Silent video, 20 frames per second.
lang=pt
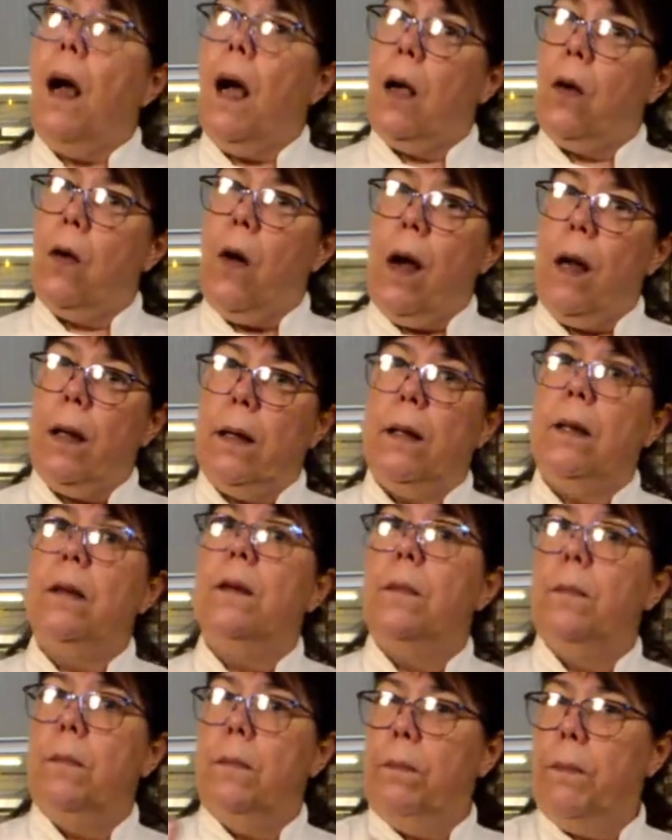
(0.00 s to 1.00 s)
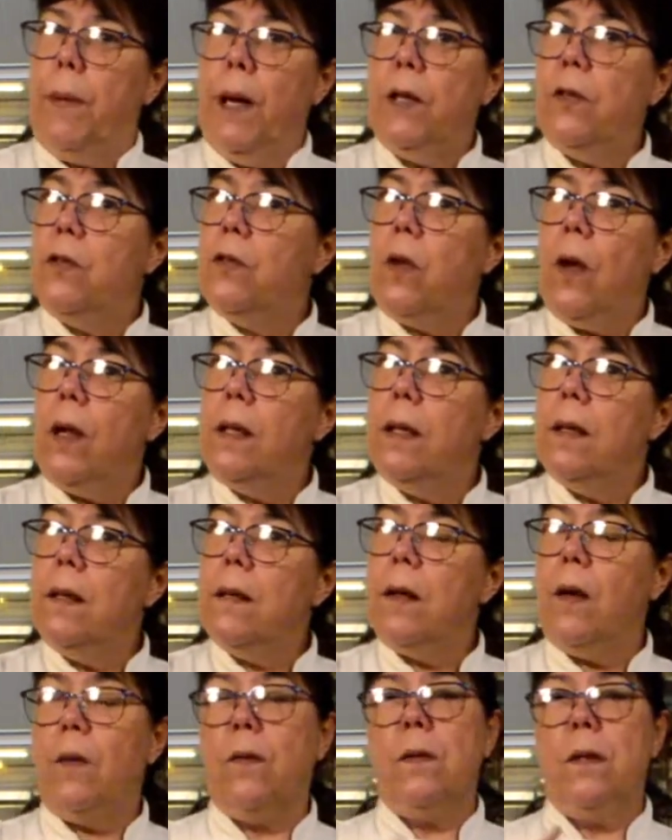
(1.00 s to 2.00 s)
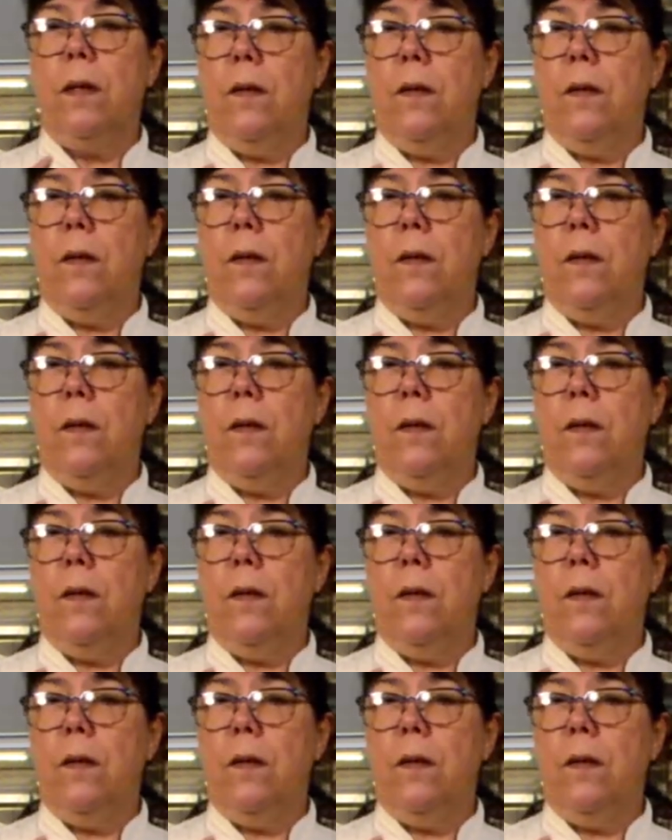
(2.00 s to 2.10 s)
agora, preste só atenção.